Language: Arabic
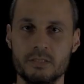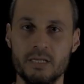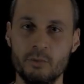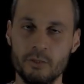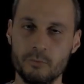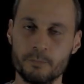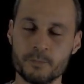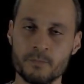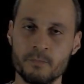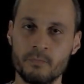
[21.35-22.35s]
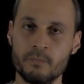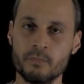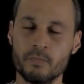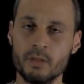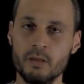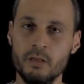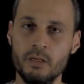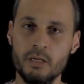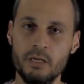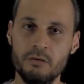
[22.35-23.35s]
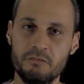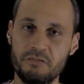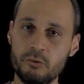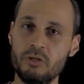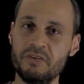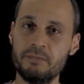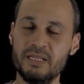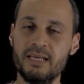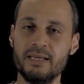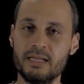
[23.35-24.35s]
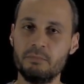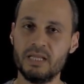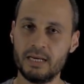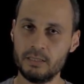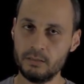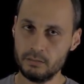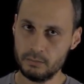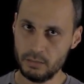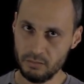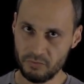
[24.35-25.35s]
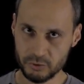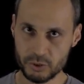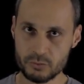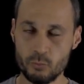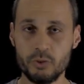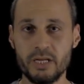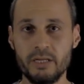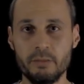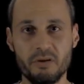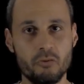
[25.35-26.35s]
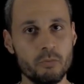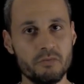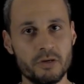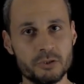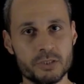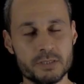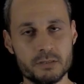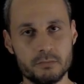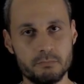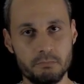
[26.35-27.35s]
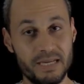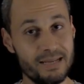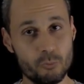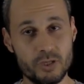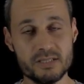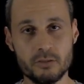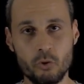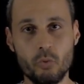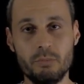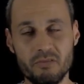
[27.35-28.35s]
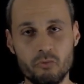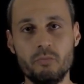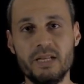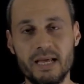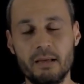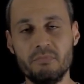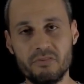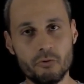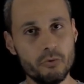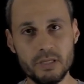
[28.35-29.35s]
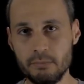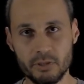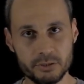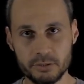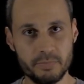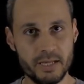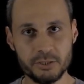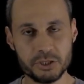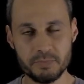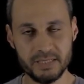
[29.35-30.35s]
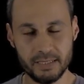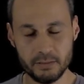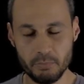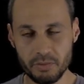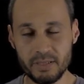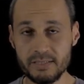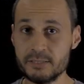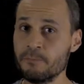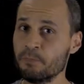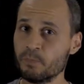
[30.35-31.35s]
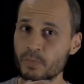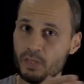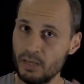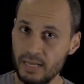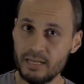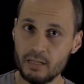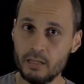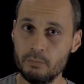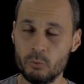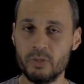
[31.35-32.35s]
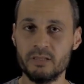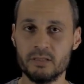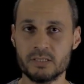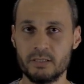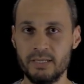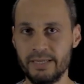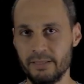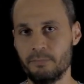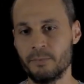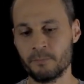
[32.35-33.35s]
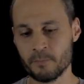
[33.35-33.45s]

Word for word: السلام عليكم في الفيديو اللي فات بدأنا كلامنا عن الفانكشنز وقلنا ان مفهوم الفانكشنز بلا منازع هو المفهوم الاهم في كل المودرن برانشز بتاعه الماثماتكس على الاقل من وجهه نظر الكاتب